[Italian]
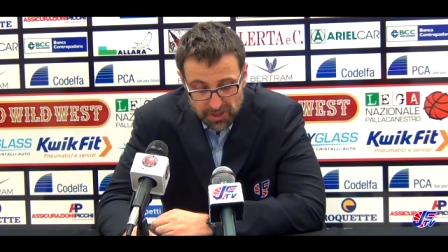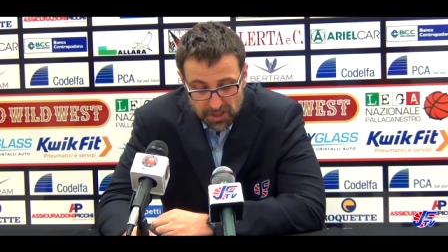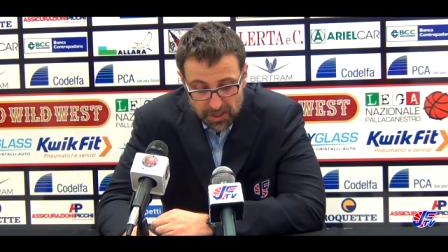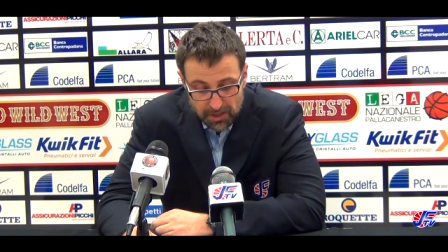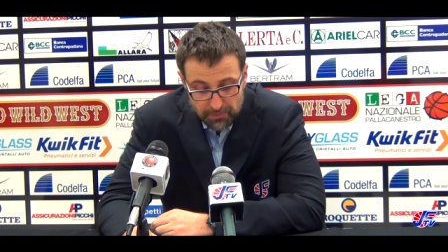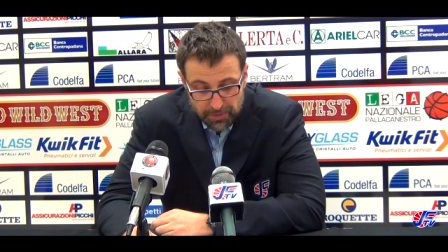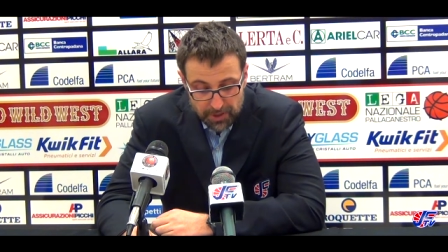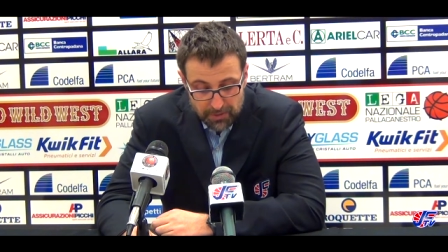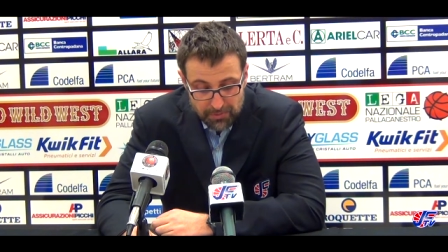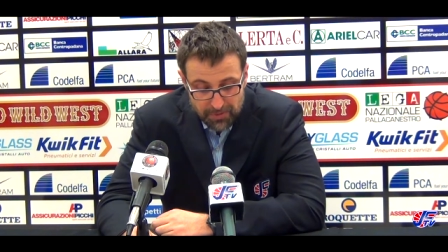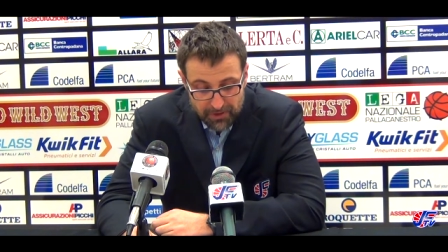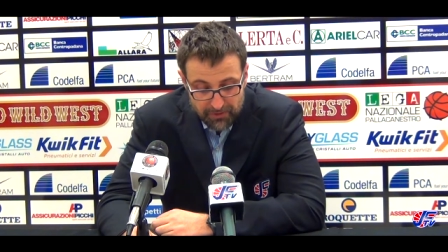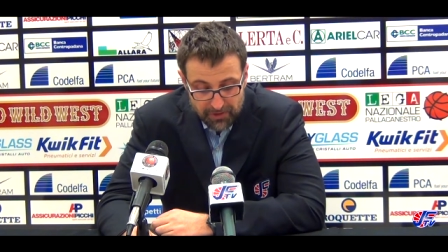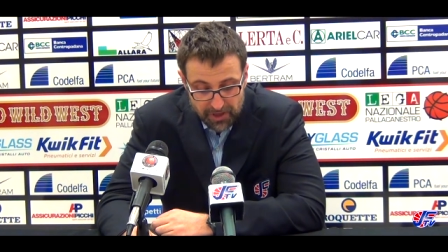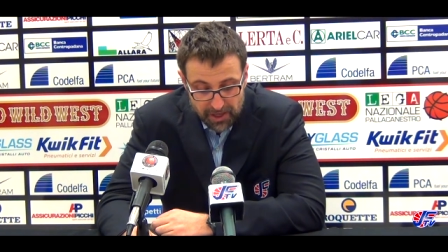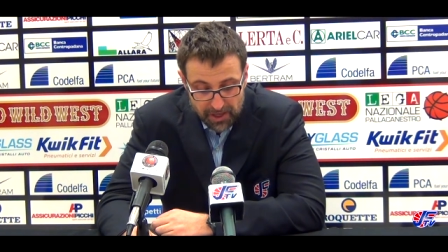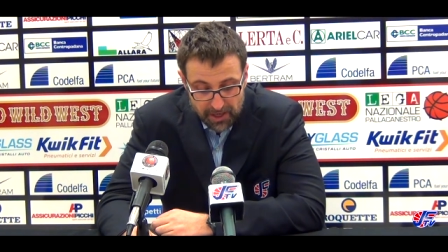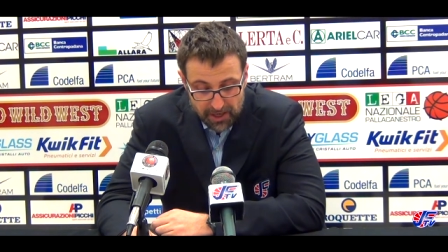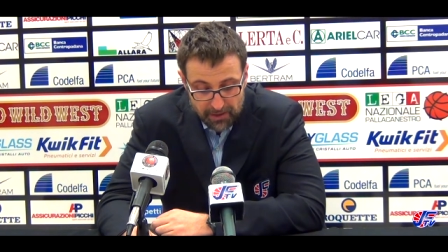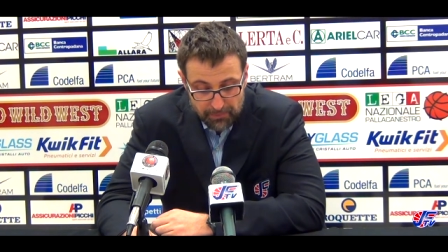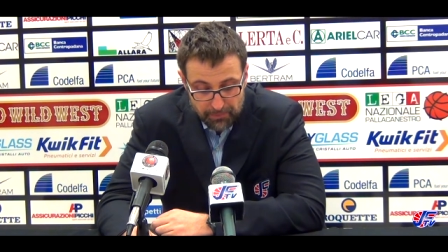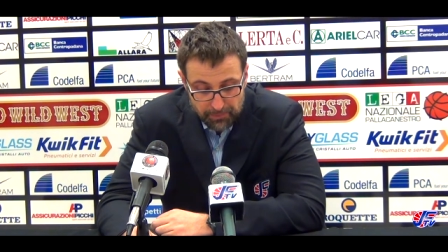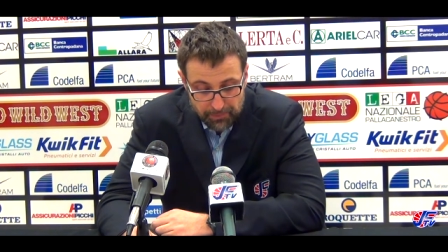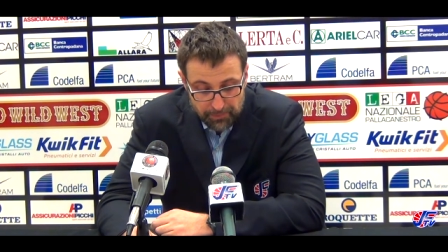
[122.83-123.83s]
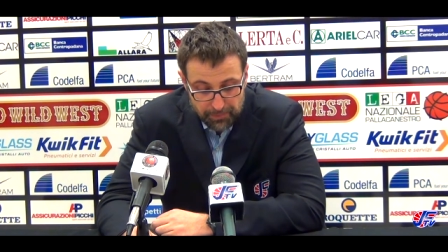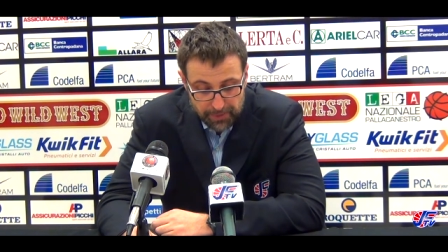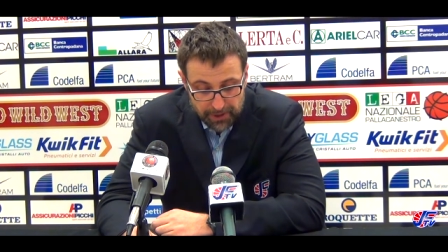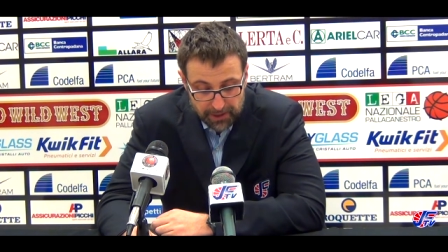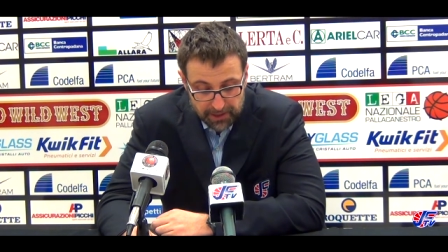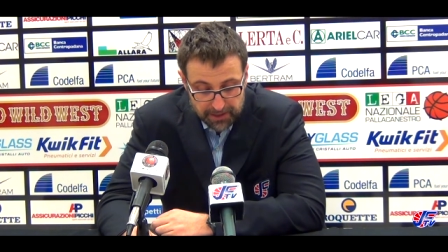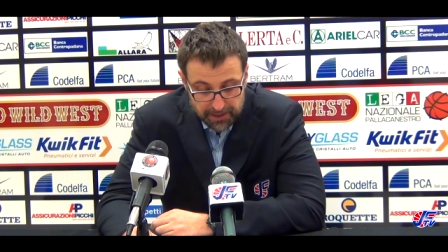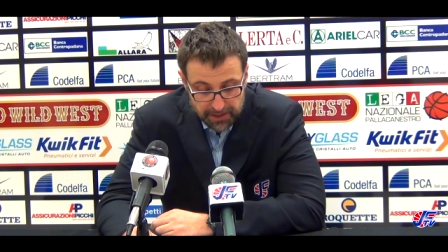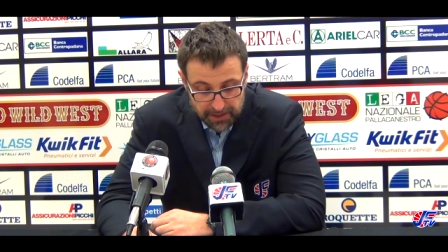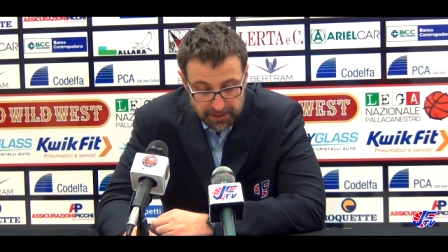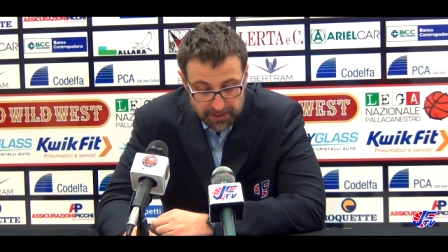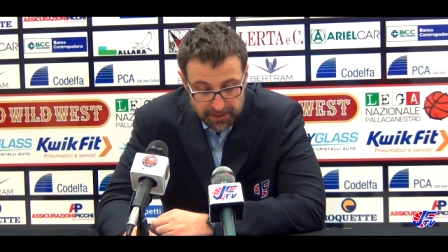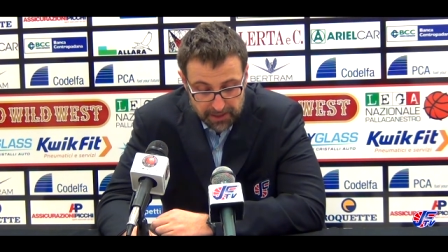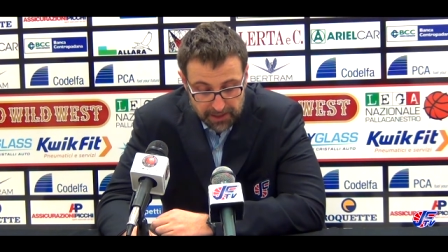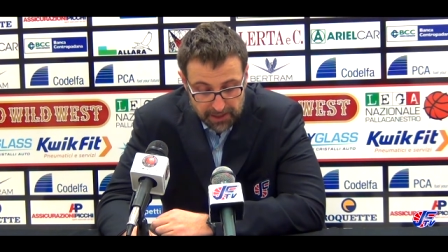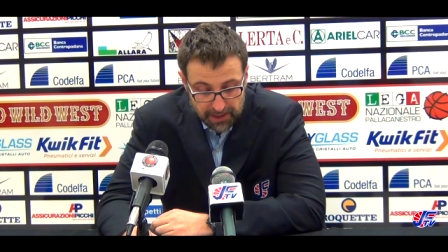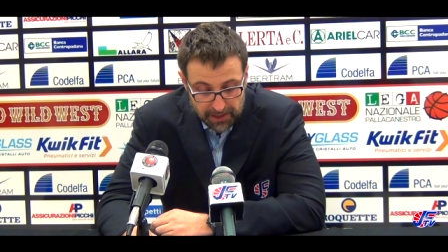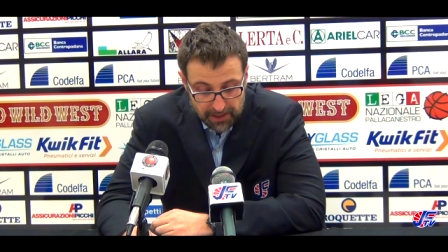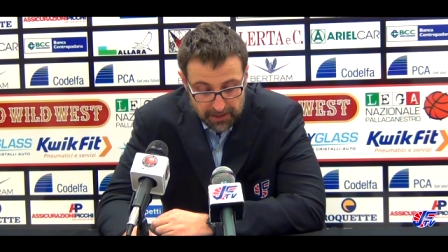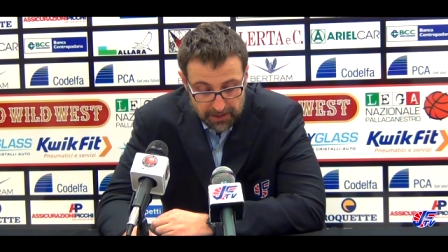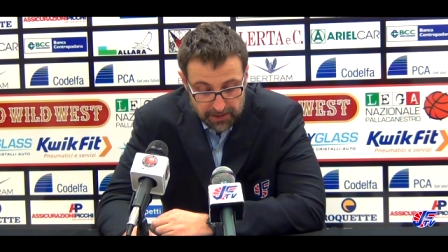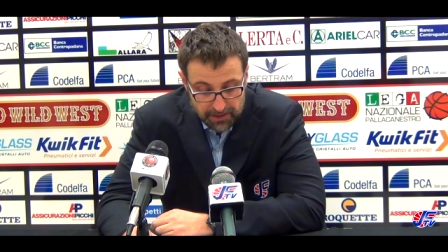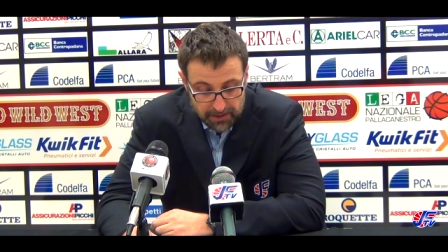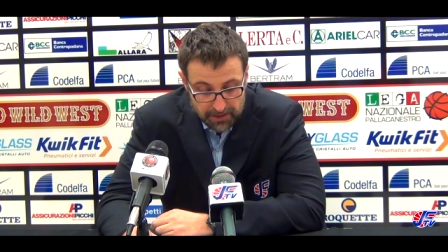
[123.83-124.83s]
è la prima vera
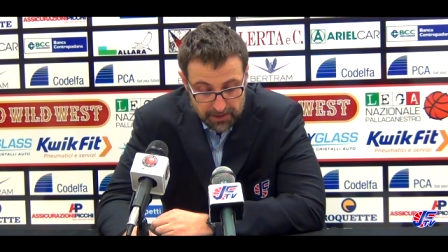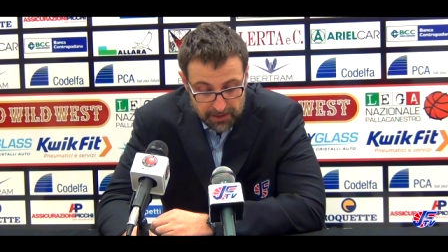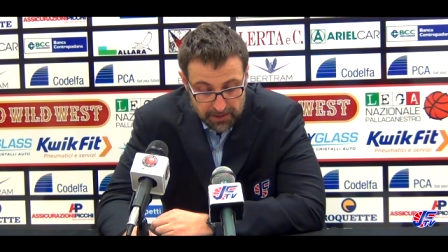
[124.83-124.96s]
partita